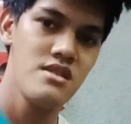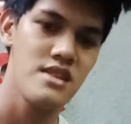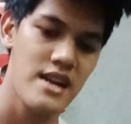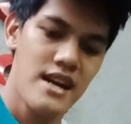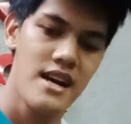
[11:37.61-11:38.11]

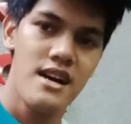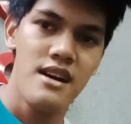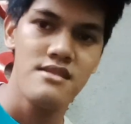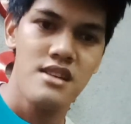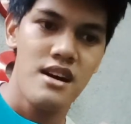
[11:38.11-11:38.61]
kaya
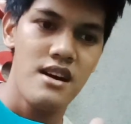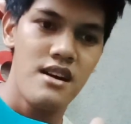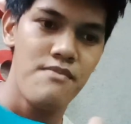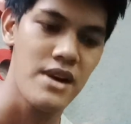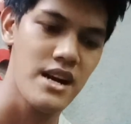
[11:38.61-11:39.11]
sa
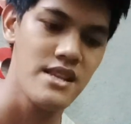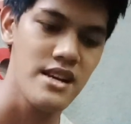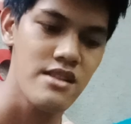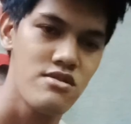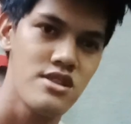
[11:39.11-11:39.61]

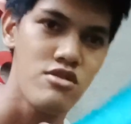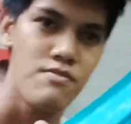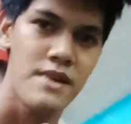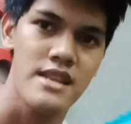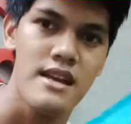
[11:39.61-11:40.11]
pagkadikit ko nito
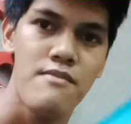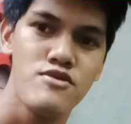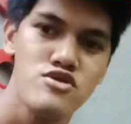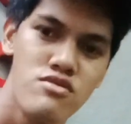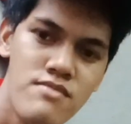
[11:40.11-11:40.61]

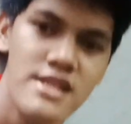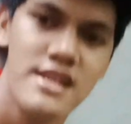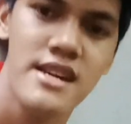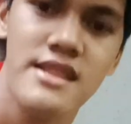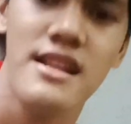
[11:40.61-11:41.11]
pagkatapos kong may
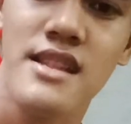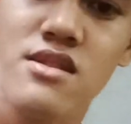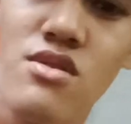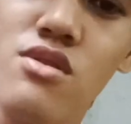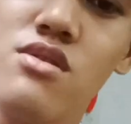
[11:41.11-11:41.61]
dikit lahat
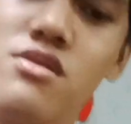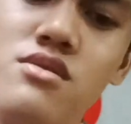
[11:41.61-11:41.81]
to